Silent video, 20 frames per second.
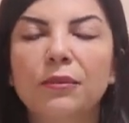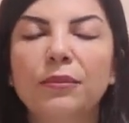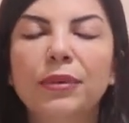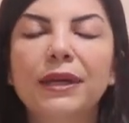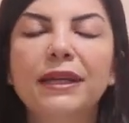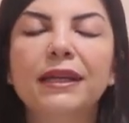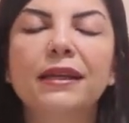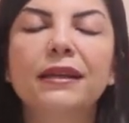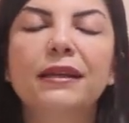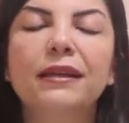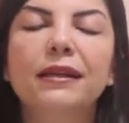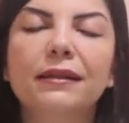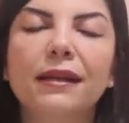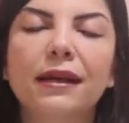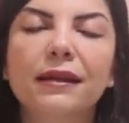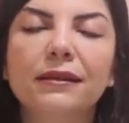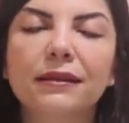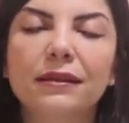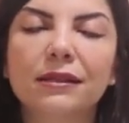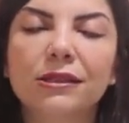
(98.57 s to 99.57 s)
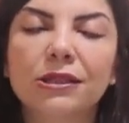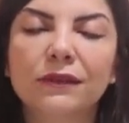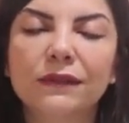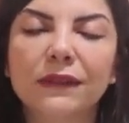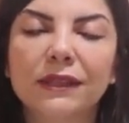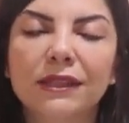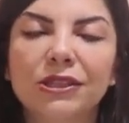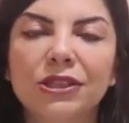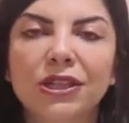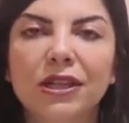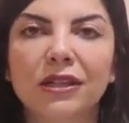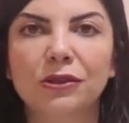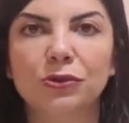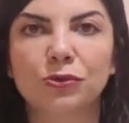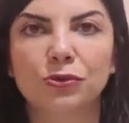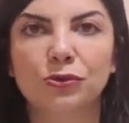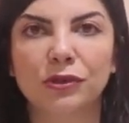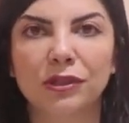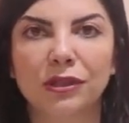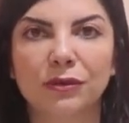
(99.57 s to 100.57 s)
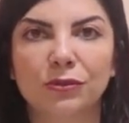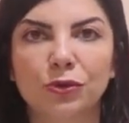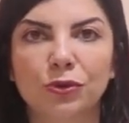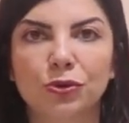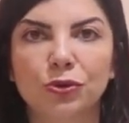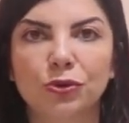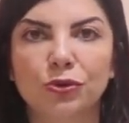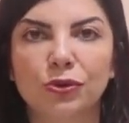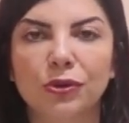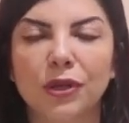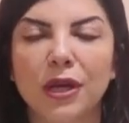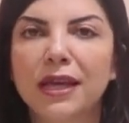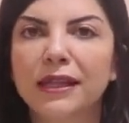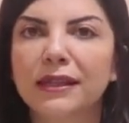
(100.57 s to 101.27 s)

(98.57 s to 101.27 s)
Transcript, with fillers: Peki neden acı verici anları unutamıyorsun?